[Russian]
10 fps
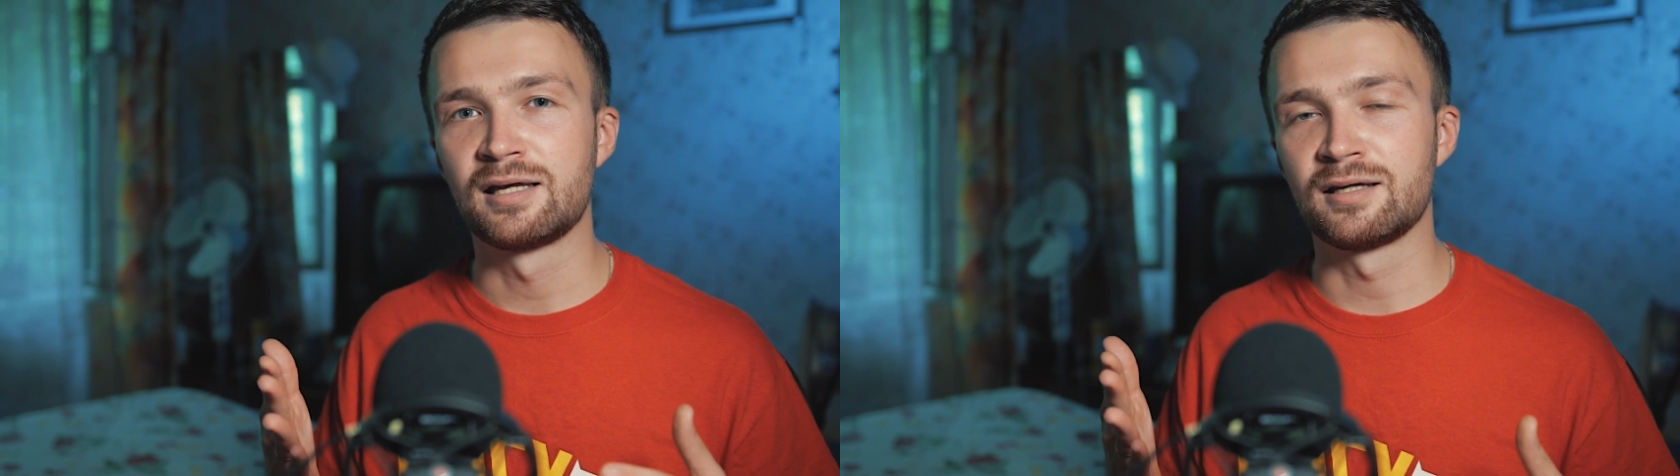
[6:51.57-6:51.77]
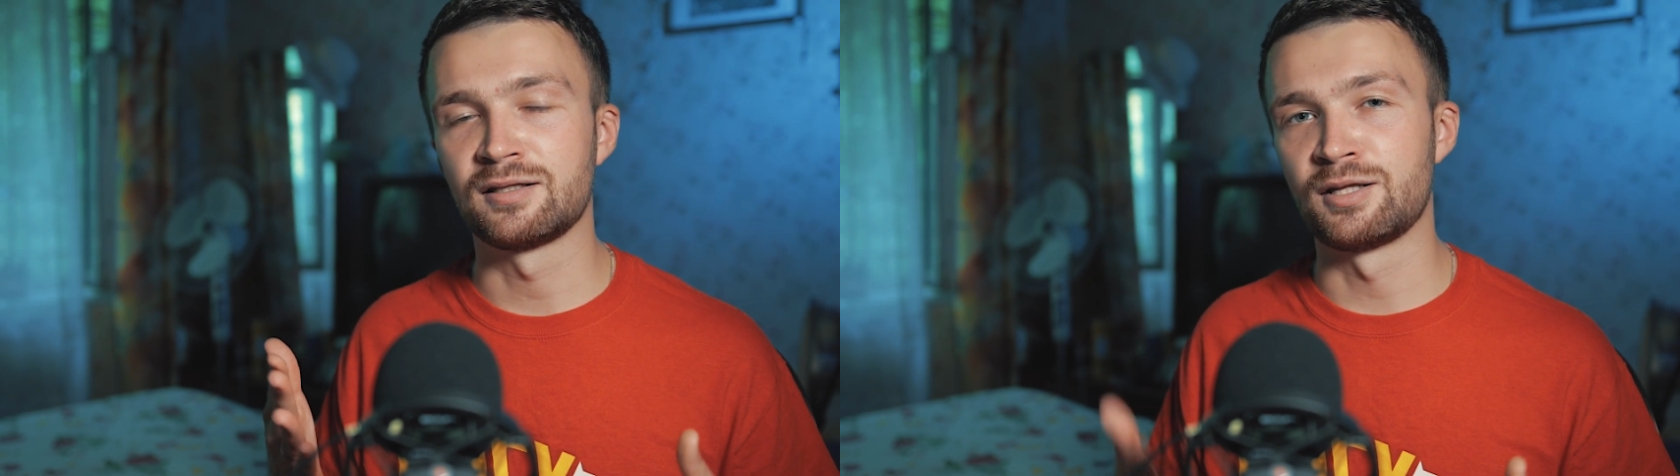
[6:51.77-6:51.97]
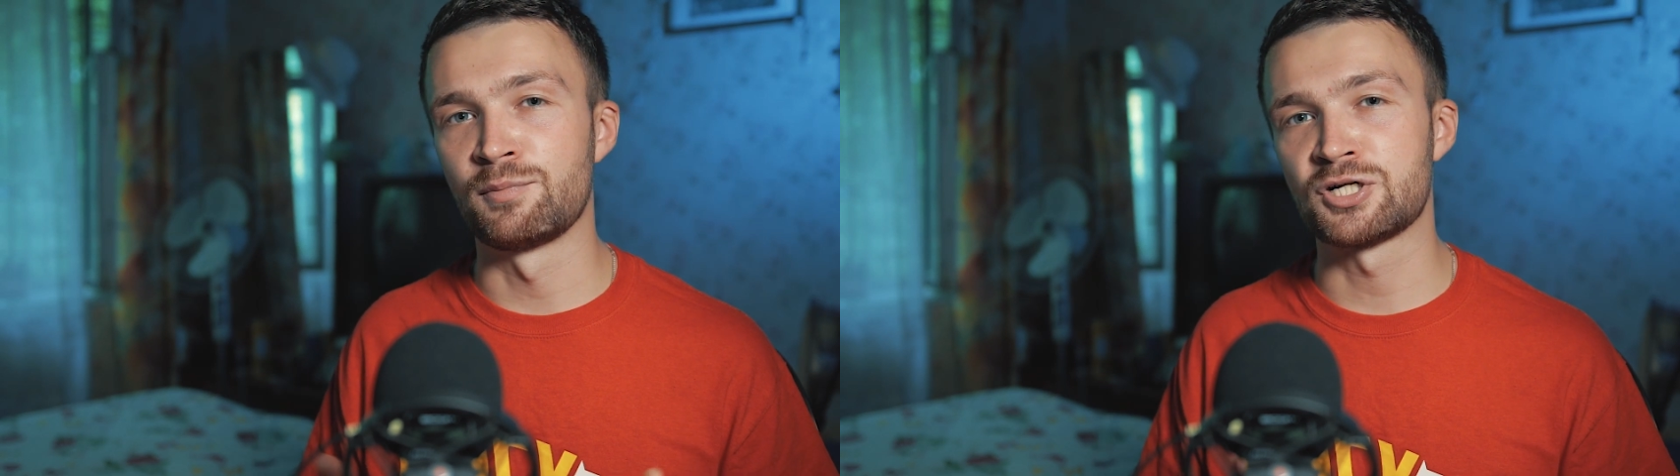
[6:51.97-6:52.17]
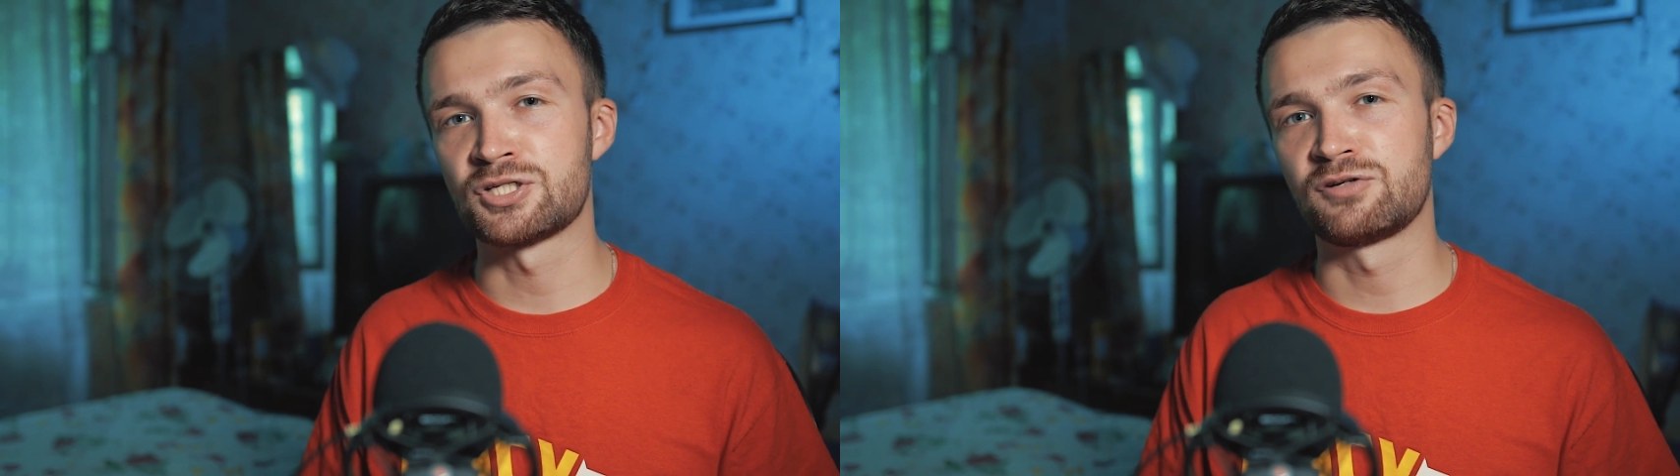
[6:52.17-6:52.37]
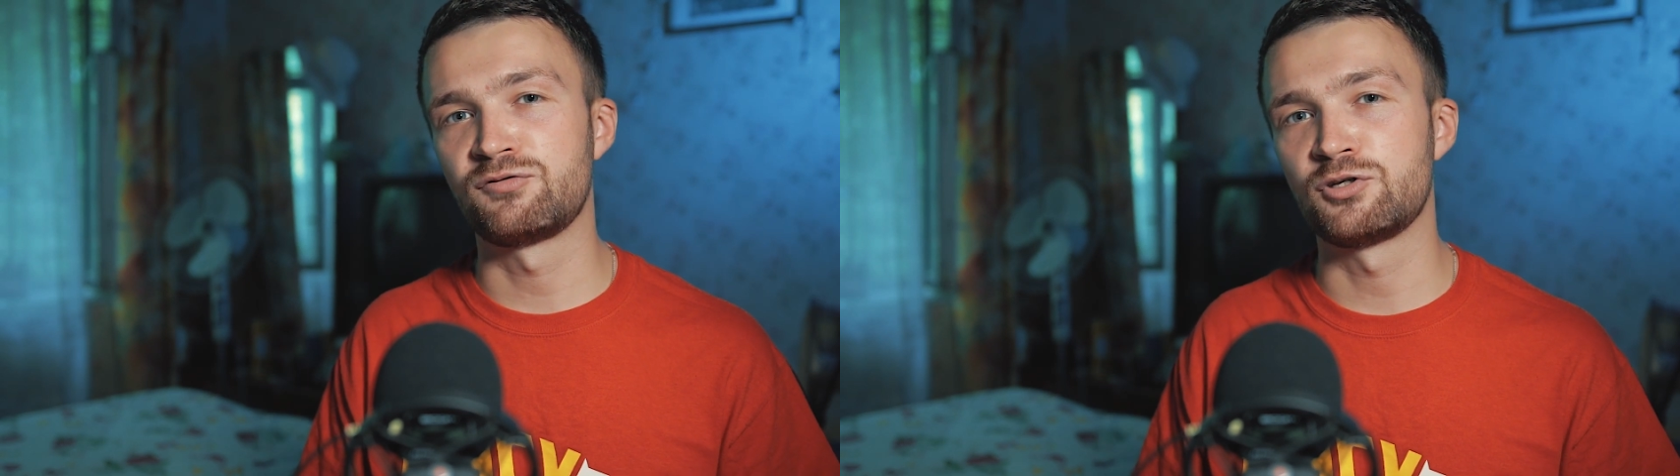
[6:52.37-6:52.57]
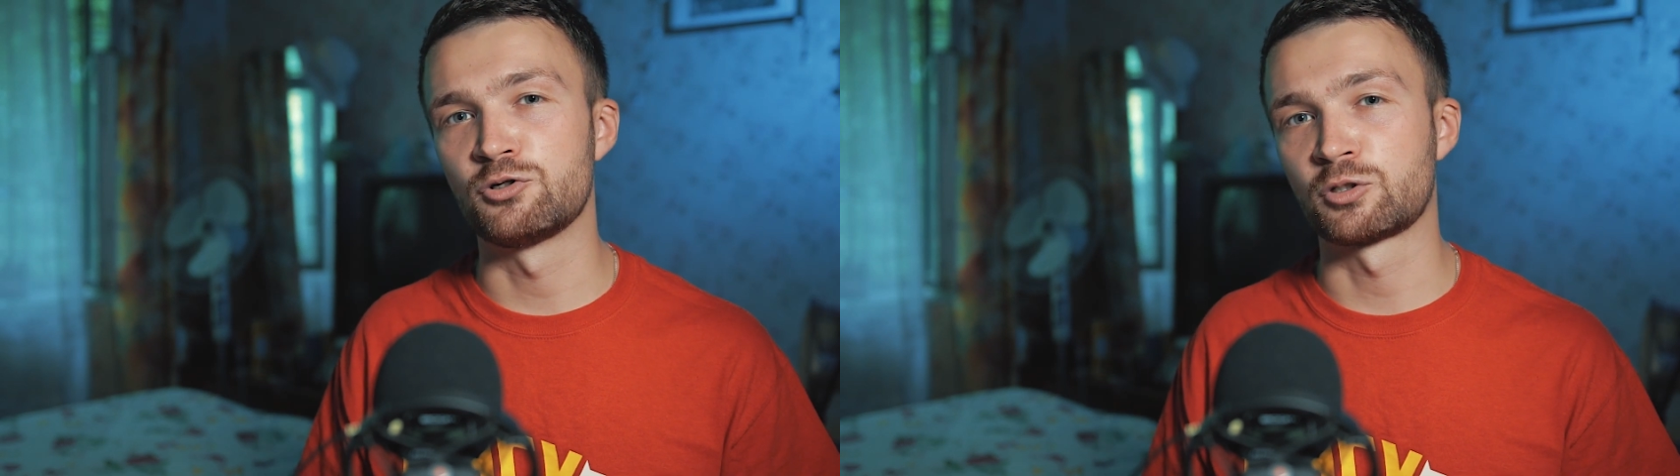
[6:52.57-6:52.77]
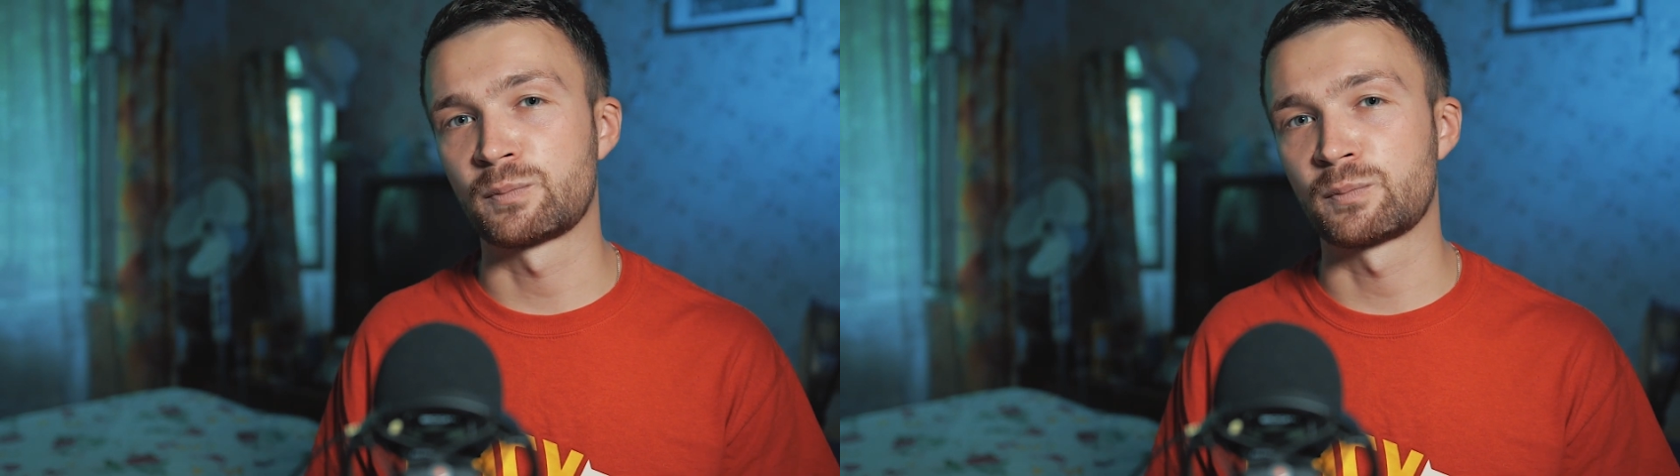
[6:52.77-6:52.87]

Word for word: э, домашние видео.